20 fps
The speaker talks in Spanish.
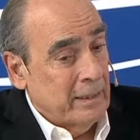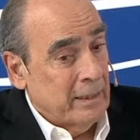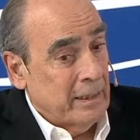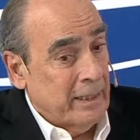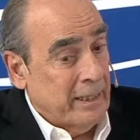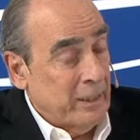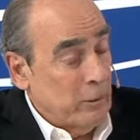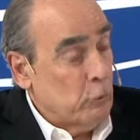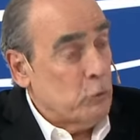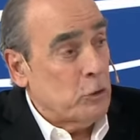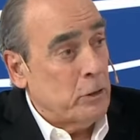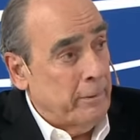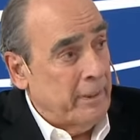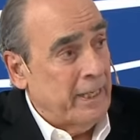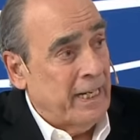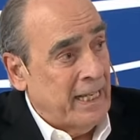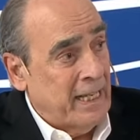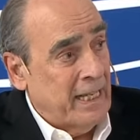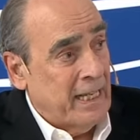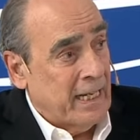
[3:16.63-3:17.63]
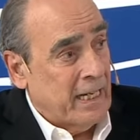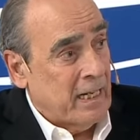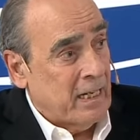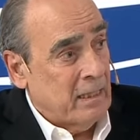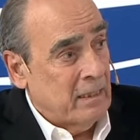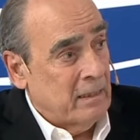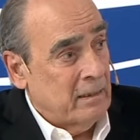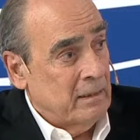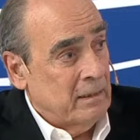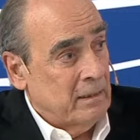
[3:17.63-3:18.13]
que no se van a dar
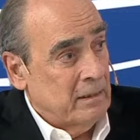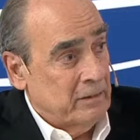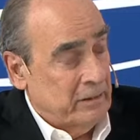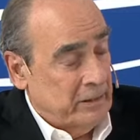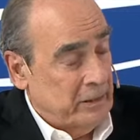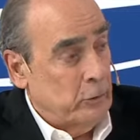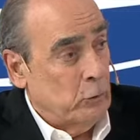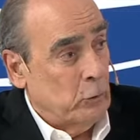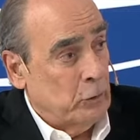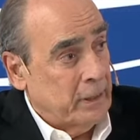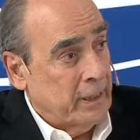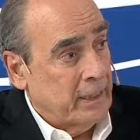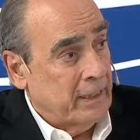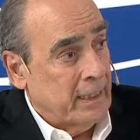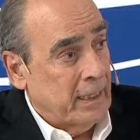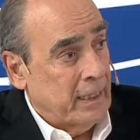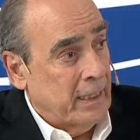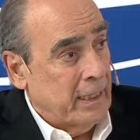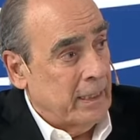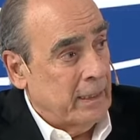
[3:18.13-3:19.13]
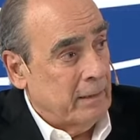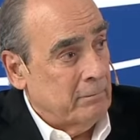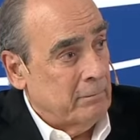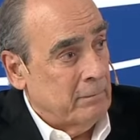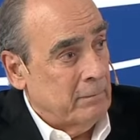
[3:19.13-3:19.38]
si no está esta ley.